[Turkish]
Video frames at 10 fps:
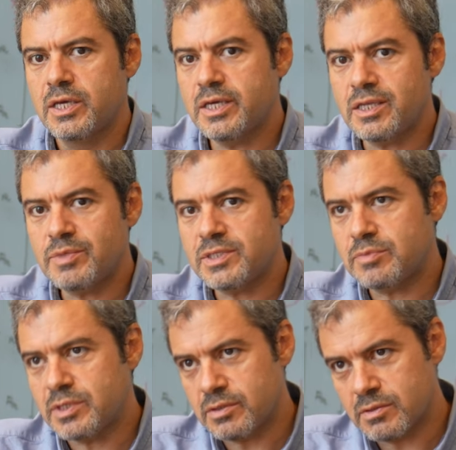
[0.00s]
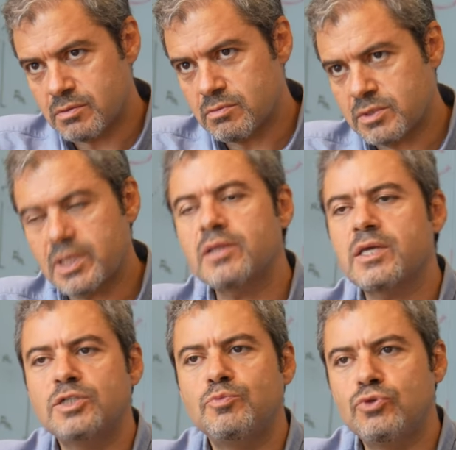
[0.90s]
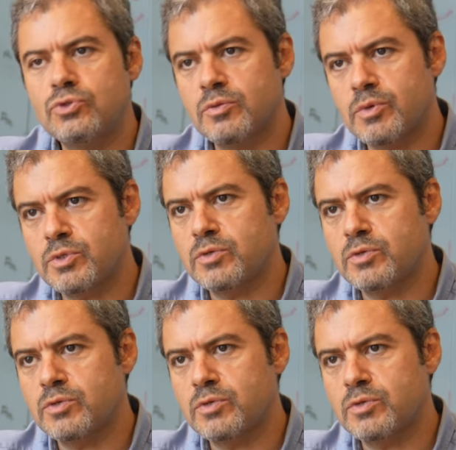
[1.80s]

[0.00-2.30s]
Ya da biz bir stand açmıyoruz ama